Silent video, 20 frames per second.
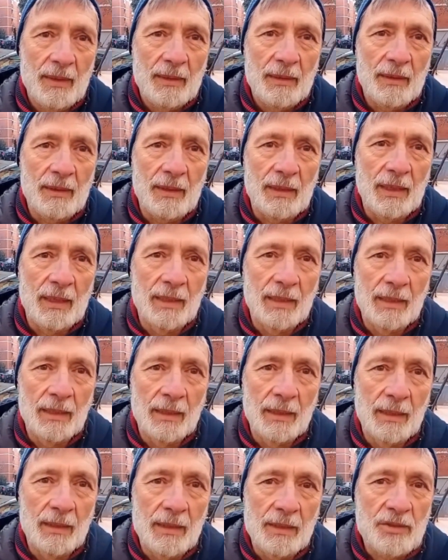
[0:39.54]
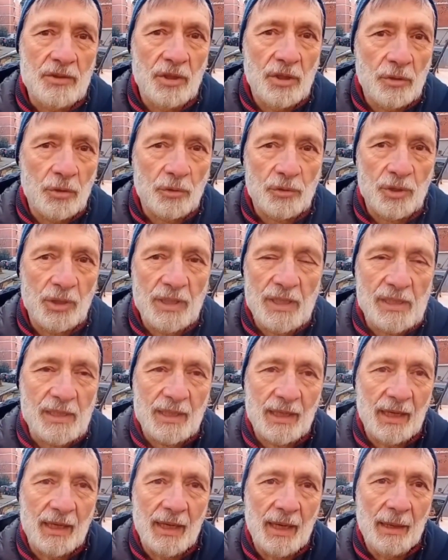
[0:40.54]
Il, il
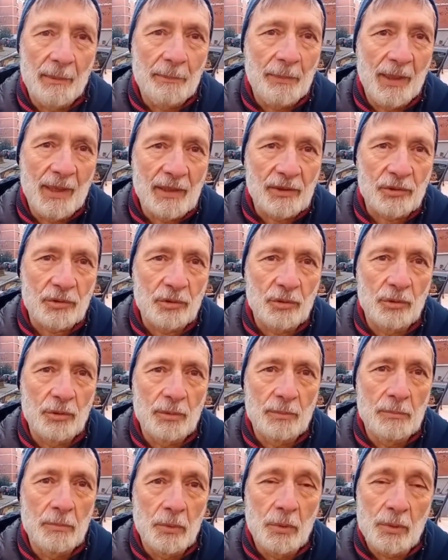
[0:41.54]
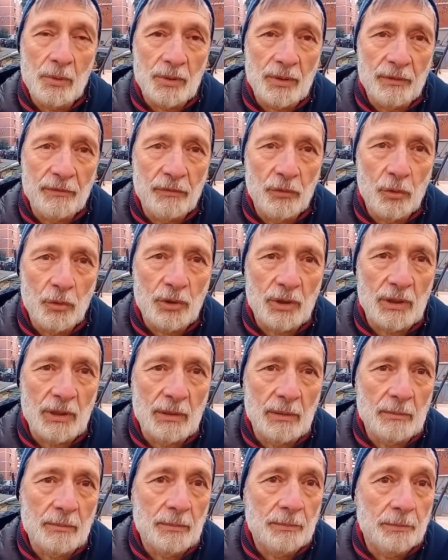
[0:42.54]
centro-sinistra ha perso molti
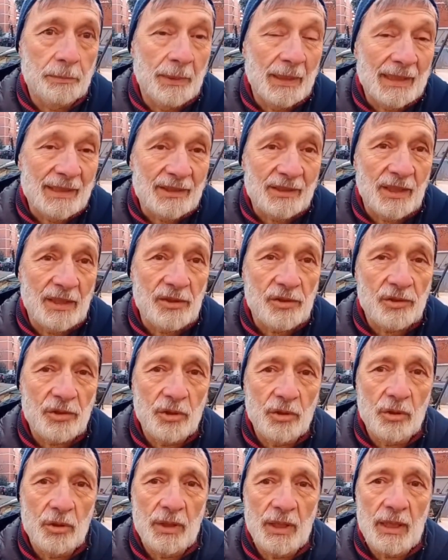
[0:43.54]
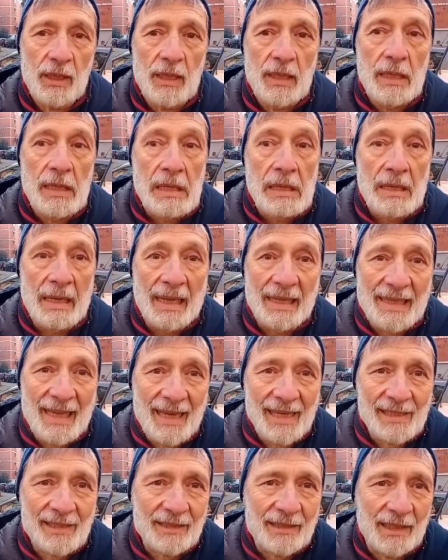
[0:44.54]
voti per astensione la
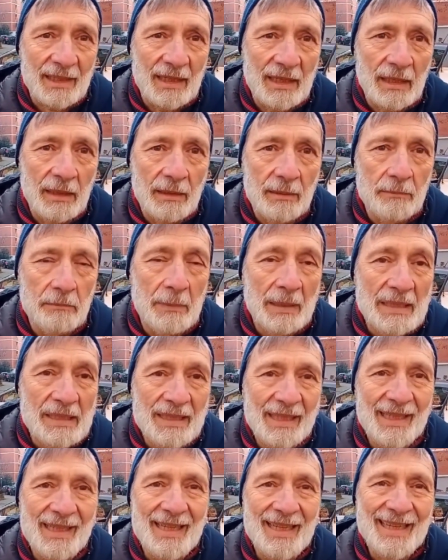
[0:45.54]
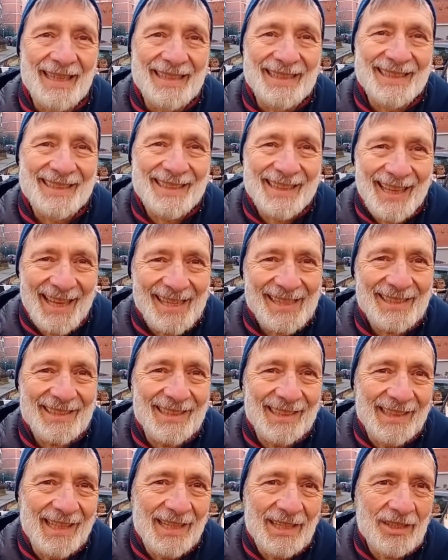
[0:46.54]
destra mantiene gli
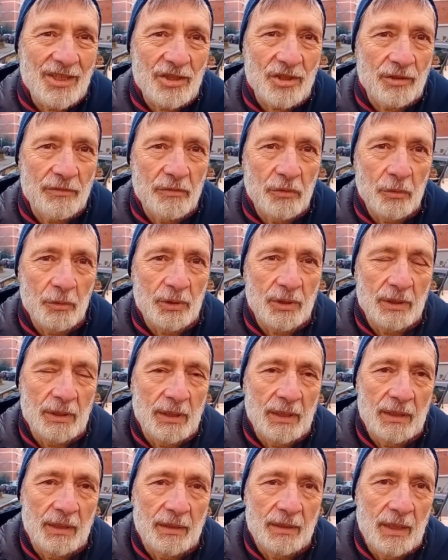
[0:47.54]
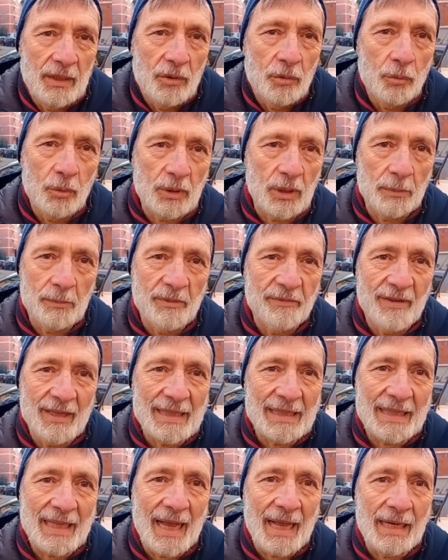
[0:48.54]
stessi identici voti degli ultimi
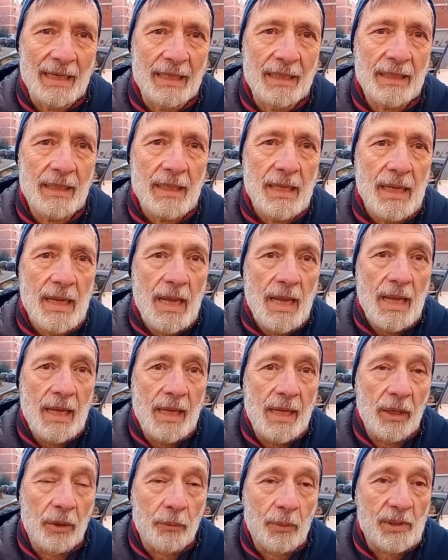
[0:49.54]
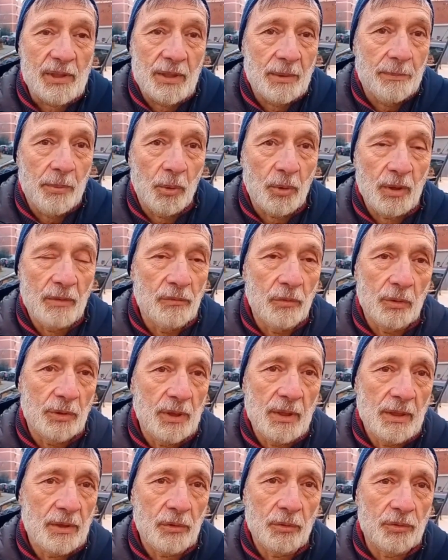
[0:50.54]
vent'anni e questi pochi
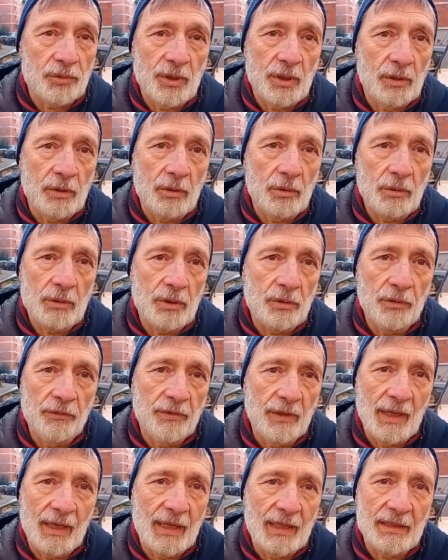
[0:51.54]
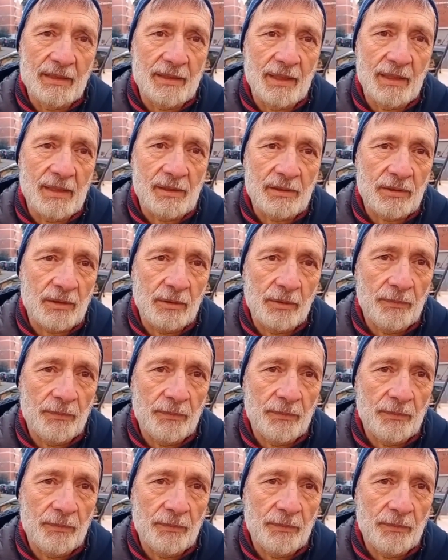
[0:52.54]
voti gli consentono di governare sinistra.